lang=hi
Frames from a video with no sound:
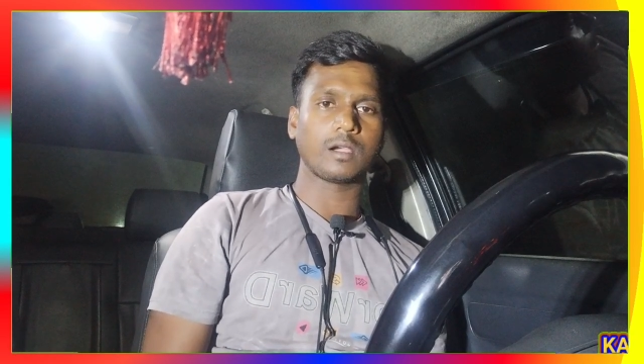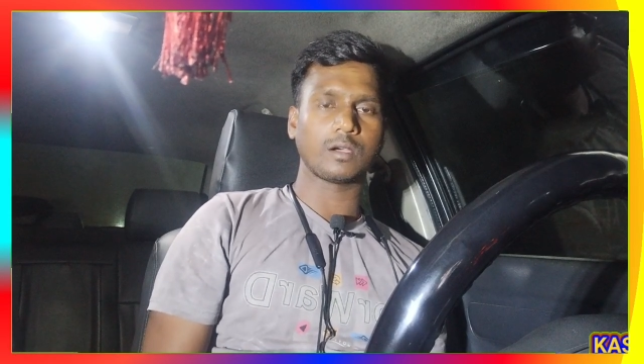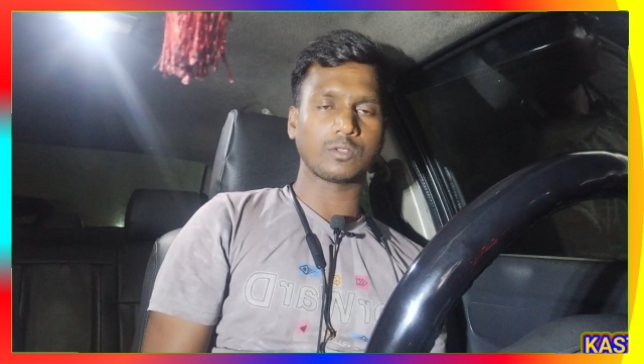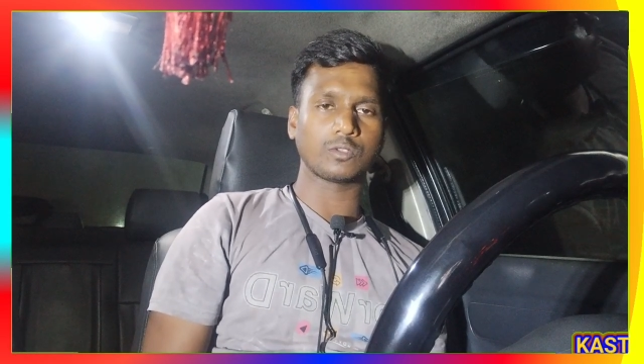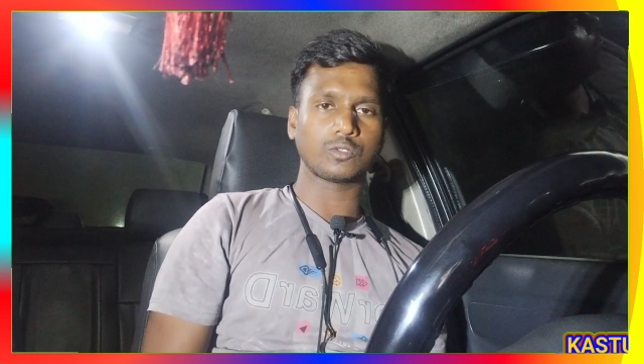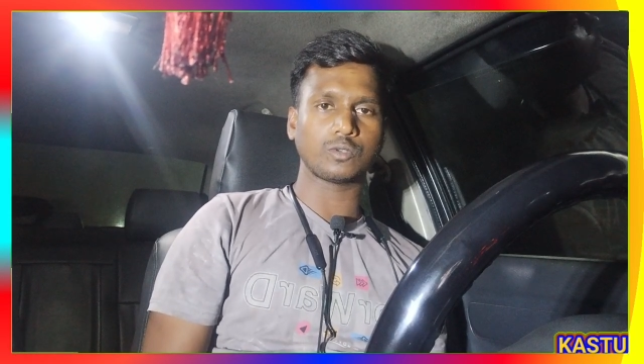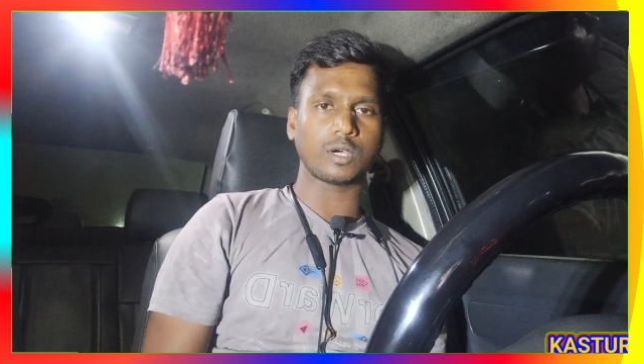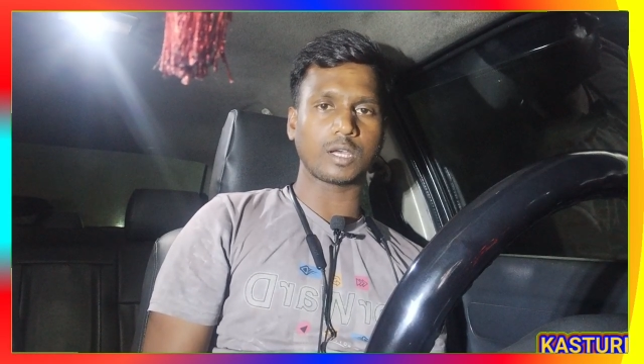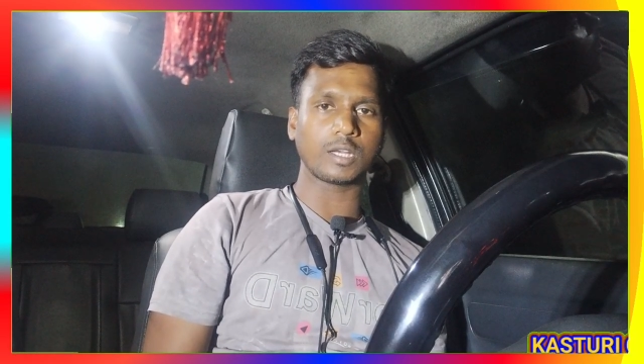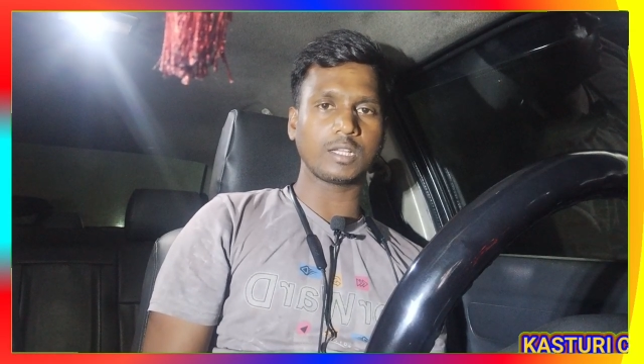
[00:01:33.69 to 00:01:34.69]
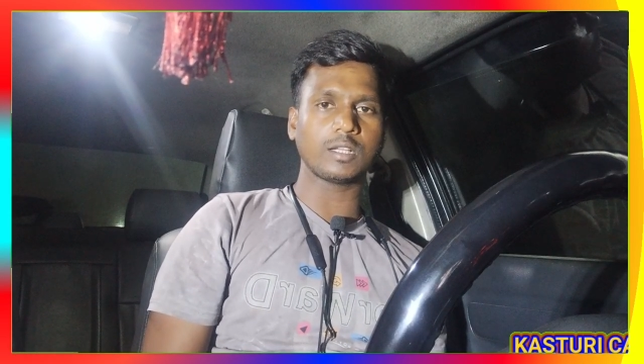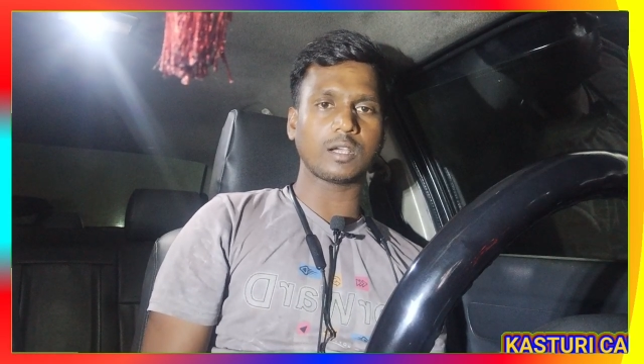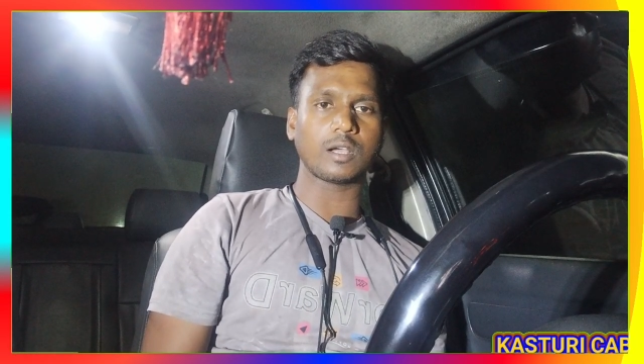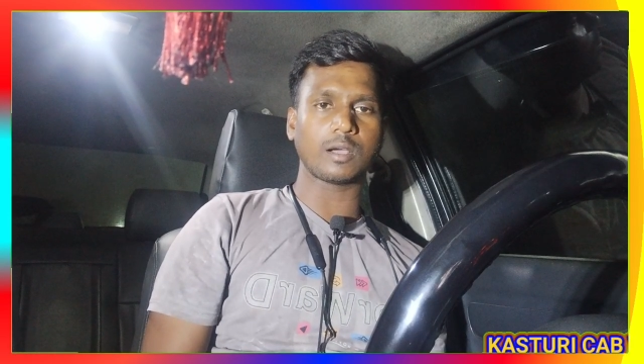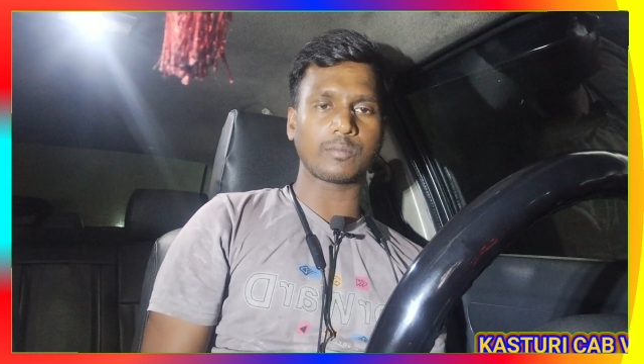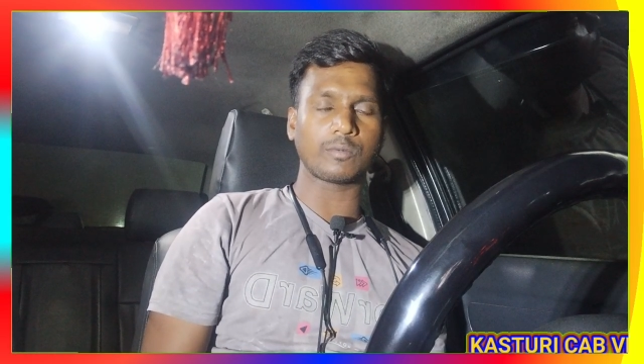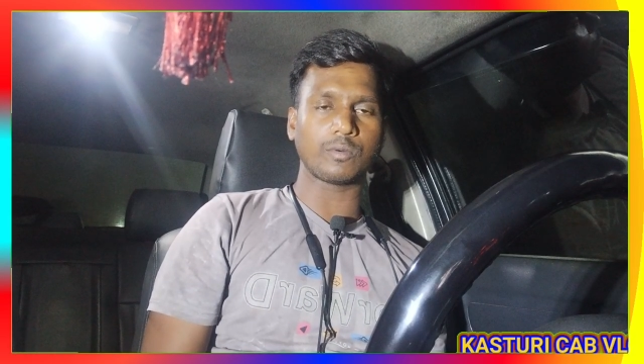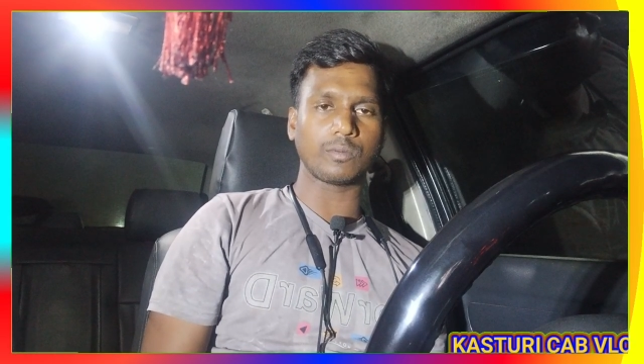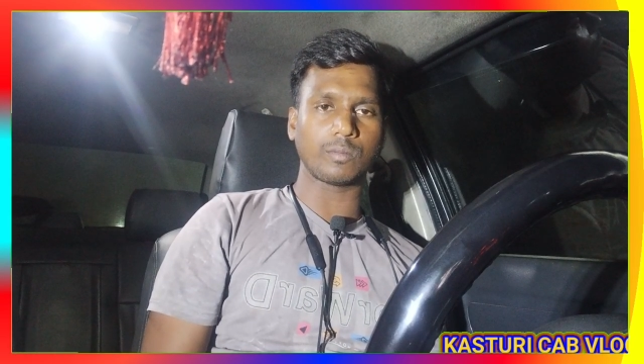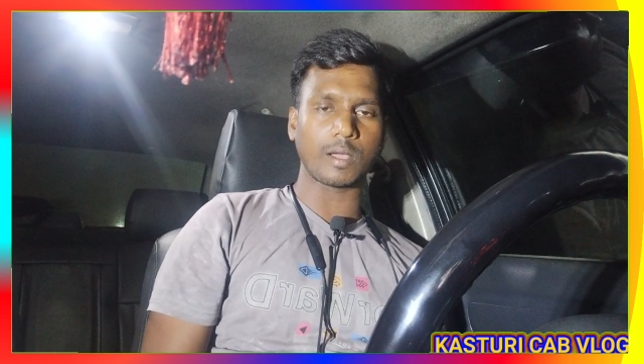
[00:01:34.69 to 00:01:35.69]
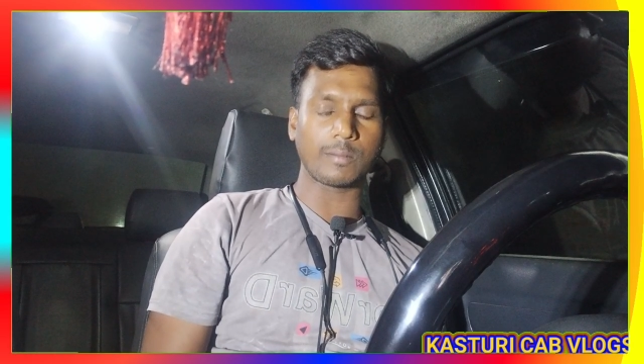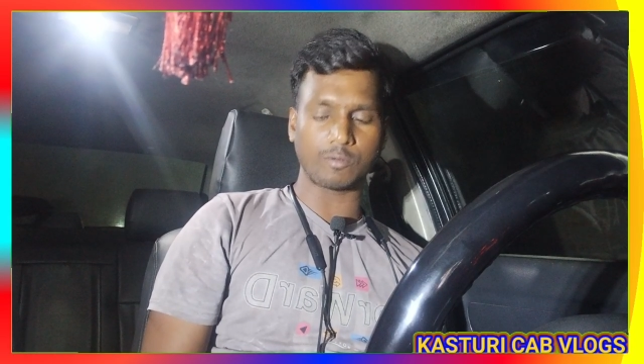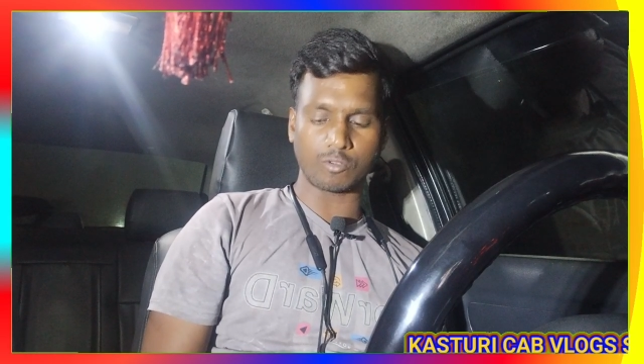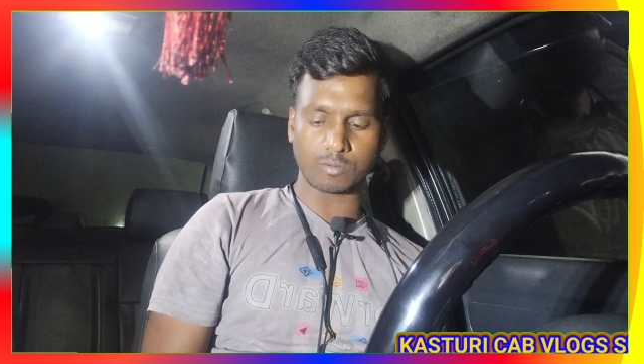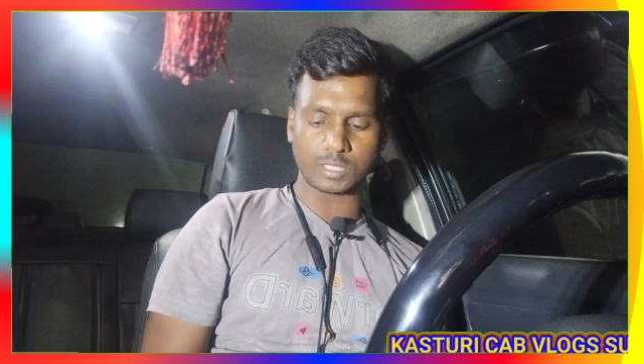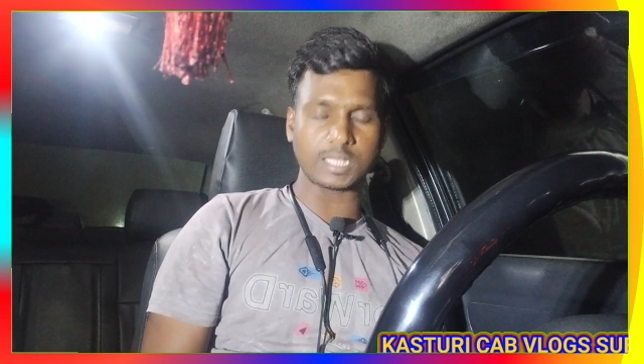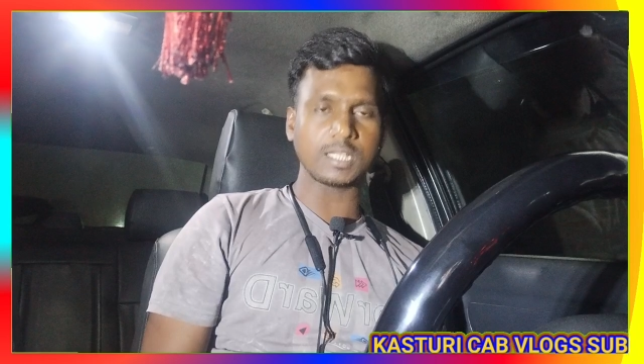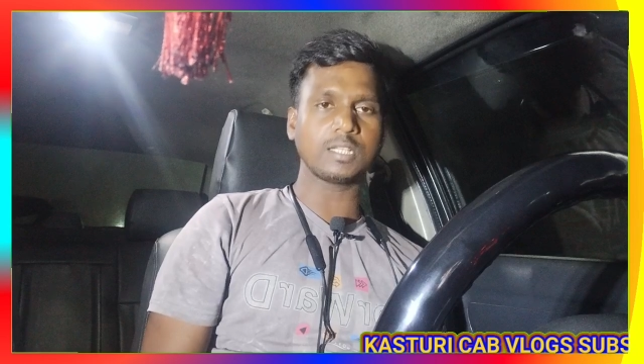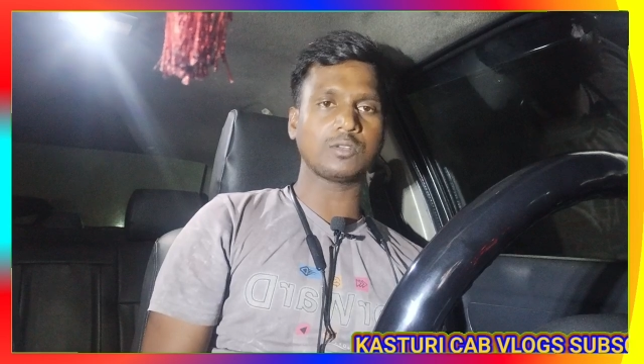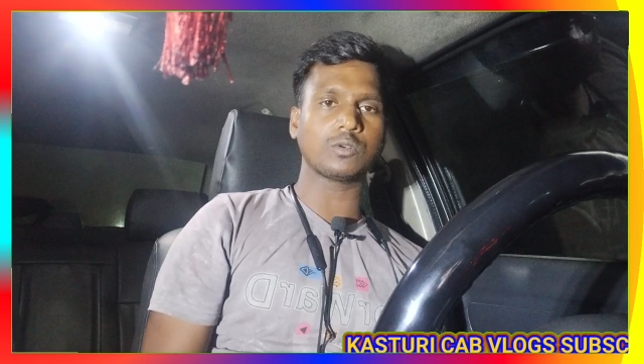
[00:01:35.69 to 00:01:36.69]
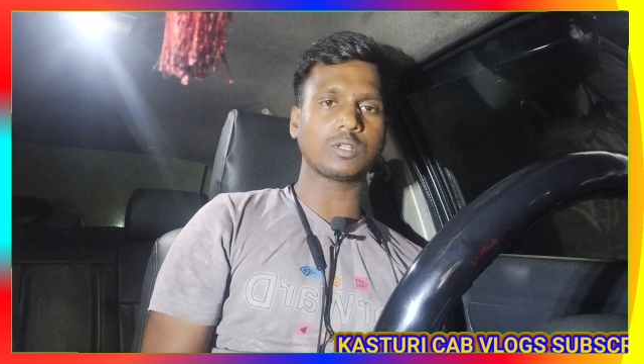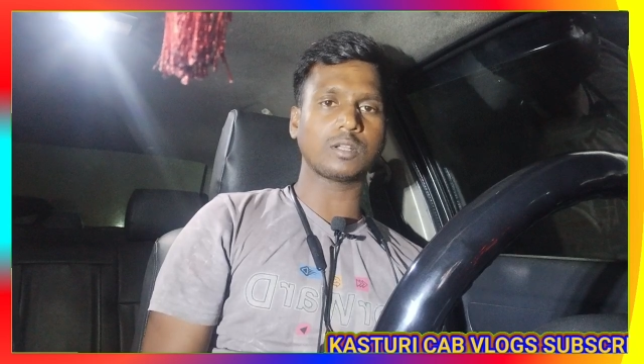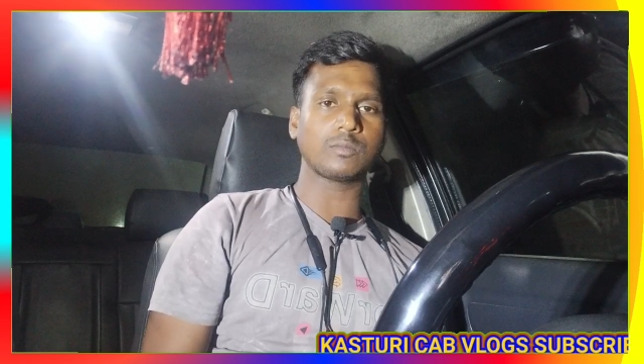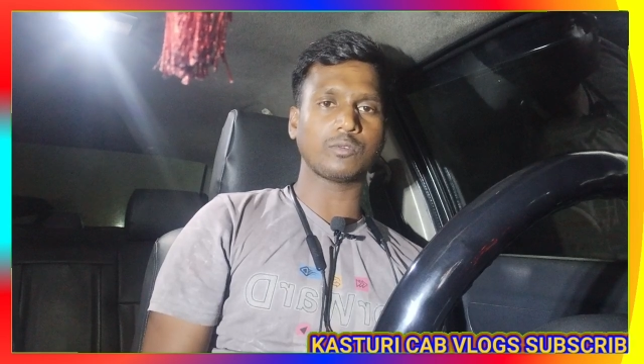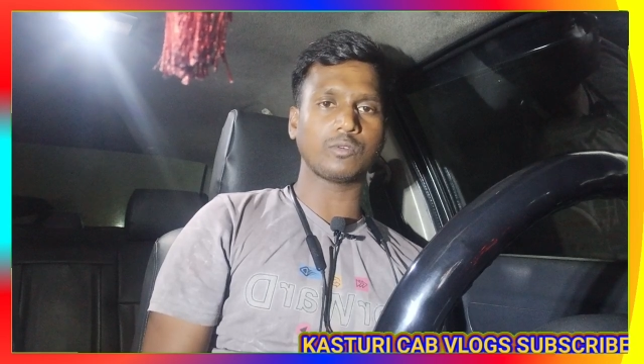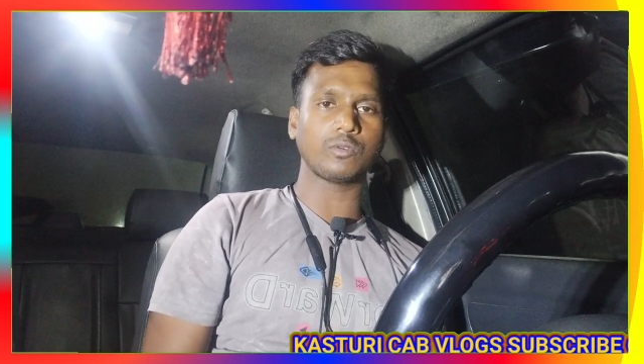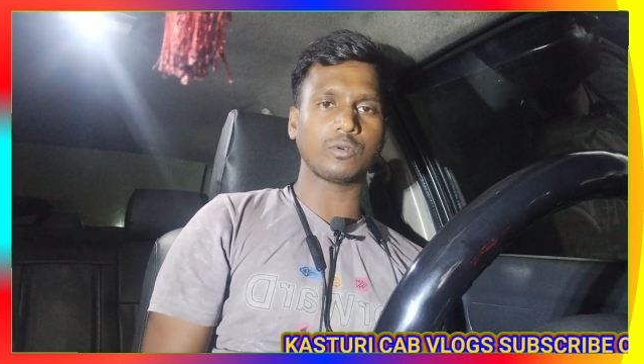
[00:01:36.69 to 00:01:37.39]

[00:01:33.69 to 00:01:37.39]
और दोस्तों अर्निंग आप आप लोगों को बता दें कि टोटल हमको